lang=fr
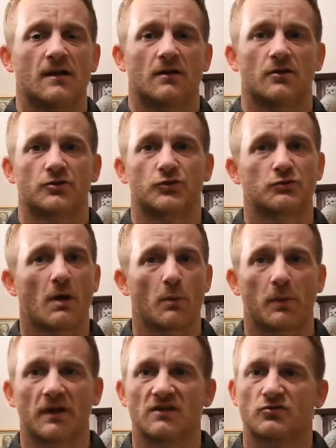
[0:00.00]
je suis à peu
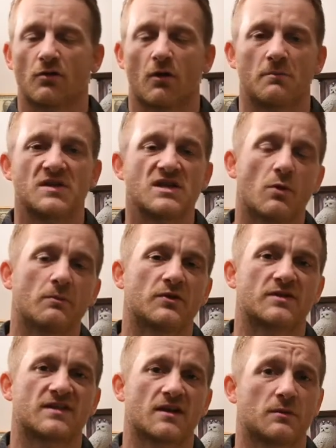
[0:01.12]
près sur un minimum de
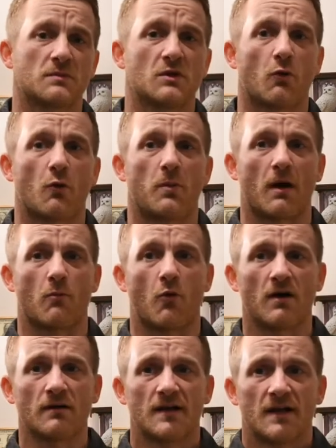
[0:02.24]
5000 euros par
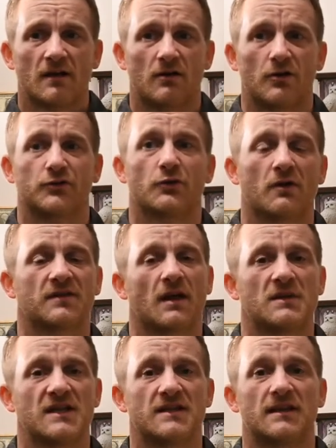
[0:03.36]
mois de
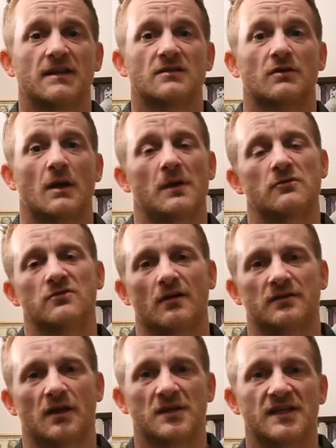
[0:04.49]
rentabilité, ce qu'on appelle une
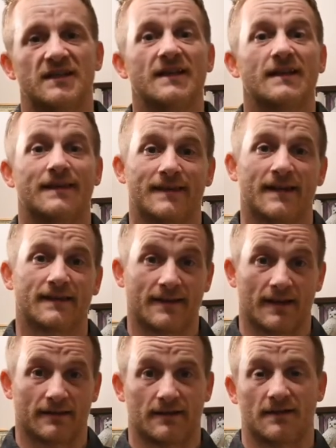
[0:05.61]
rentabilité
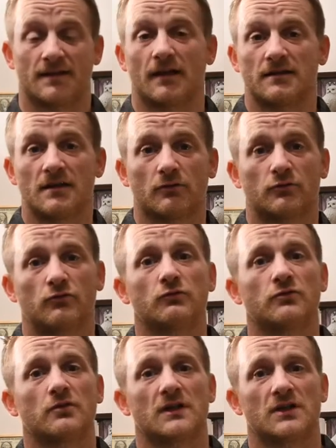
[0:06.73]
net-net, c'est-à-dire
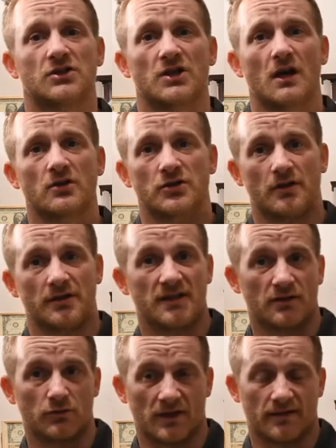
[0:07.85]
toutes les charges
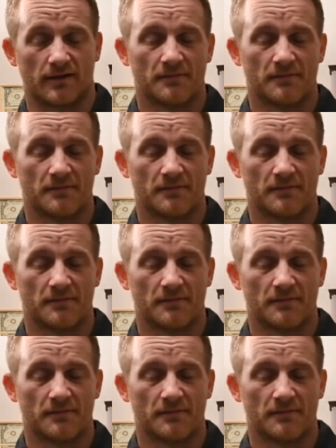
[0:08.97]
déduites